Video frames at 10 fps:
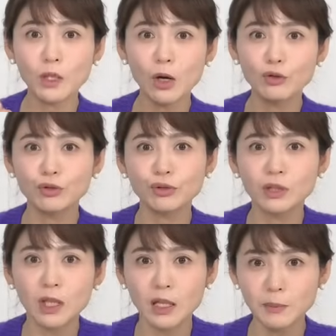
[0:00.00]
나온
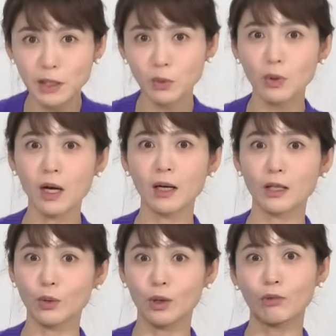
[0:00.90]
수트가
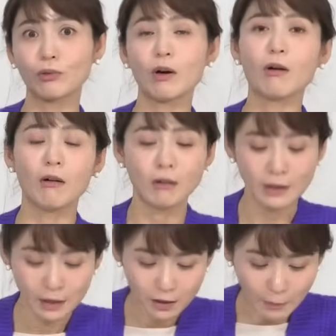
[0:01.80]
입생로랑이더라고요.
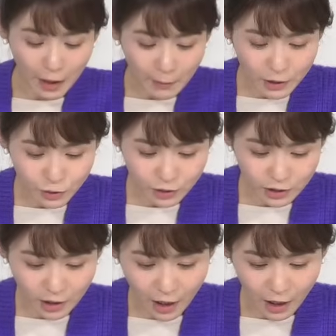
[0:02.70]
그 벨벳
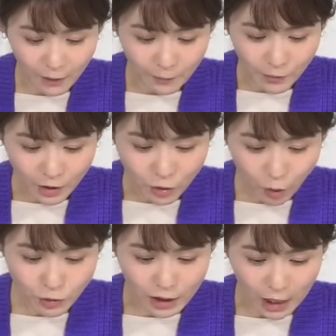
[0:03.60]
수트가
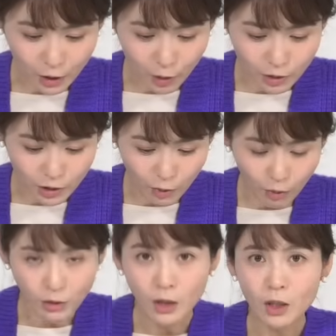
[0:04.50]
너무 잘
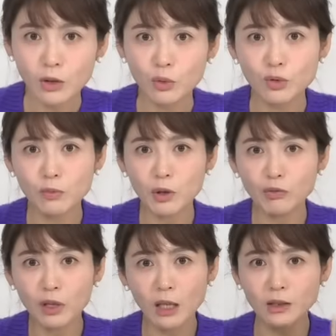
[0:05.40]
어울리고 요즘에
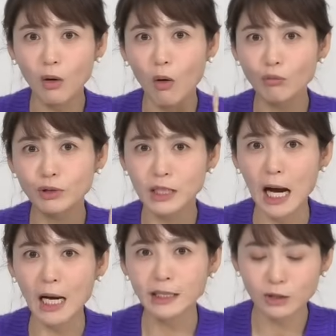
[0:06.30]
유난히 더 얼굴이
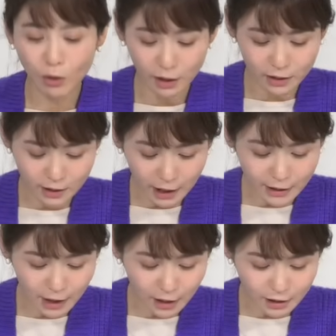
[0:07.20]
작아진 것 같은
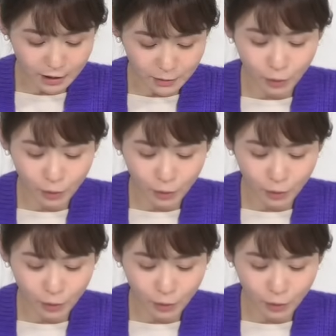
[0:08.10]
착장을